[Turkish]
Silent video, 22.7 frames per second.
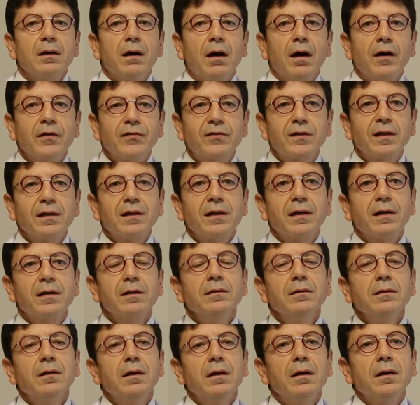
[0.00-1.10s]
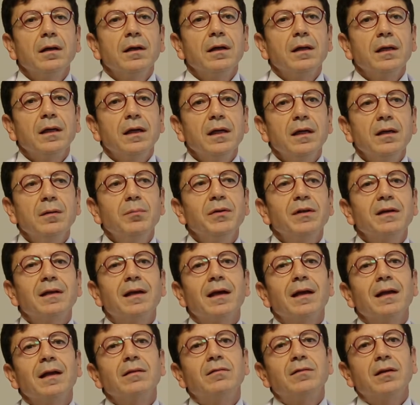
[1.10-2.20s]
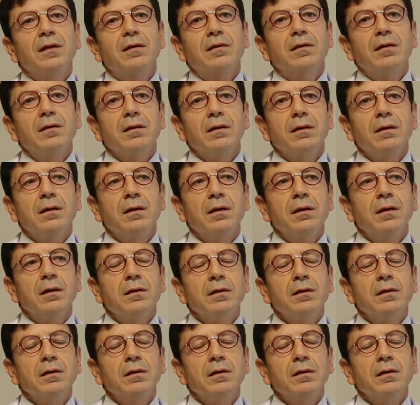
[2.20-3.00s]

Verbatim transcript: Hastaların iyi bir genetik e,